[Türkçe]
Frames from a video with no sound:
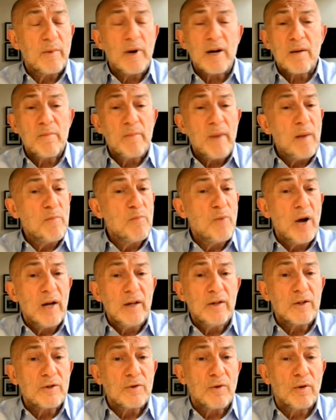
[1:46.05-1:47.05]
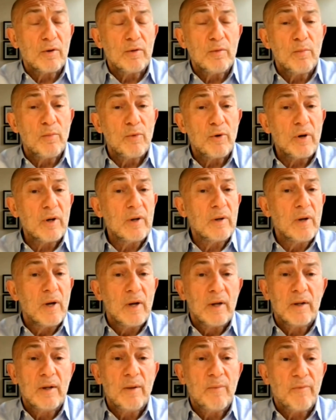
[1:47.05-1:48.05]
Bakın ben mühendis oldum. Bugün
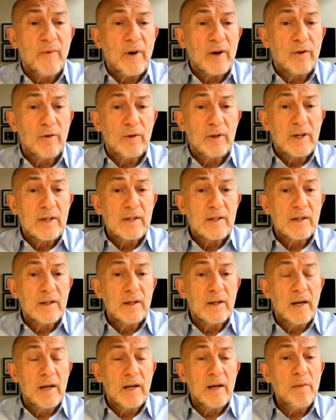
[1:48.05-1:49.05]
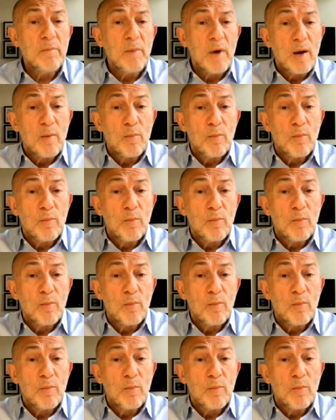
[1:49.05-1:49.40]
tıp fakültesindeyim.